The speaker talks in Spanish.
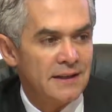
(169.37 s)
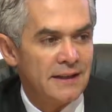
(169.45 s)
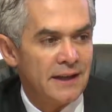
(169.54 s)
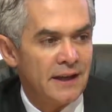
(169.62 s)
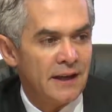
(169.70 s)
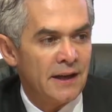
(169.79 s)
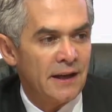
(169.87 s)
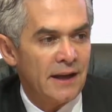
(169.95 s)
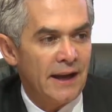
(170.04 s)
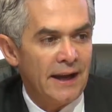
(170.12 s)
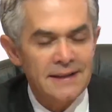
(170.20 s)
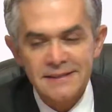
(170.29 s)
de
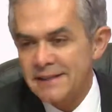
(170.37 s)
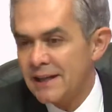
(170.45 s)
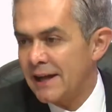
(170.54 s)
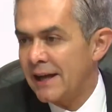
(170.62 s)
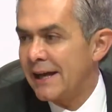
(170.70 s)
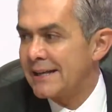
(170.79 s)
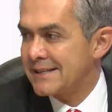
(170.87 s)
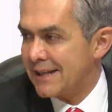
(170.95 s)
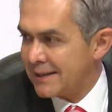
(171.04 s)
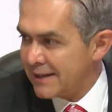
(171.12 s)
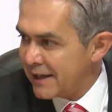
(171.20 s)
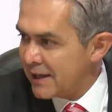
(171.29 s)
esta
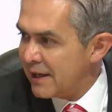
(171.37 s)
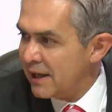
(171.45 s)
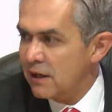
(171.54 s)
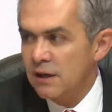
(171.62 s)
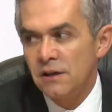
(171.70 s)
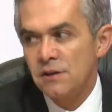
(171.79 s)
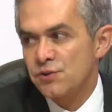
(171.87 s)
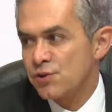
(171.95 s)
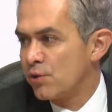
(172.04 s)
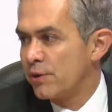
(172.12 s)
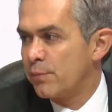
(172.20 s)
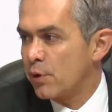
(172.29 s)
estrategia
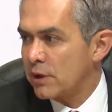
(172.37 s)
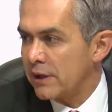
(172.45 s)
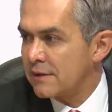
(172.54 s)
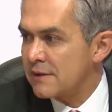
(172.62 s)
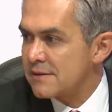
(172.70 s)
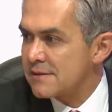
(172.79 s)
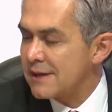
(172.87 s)
son importantes,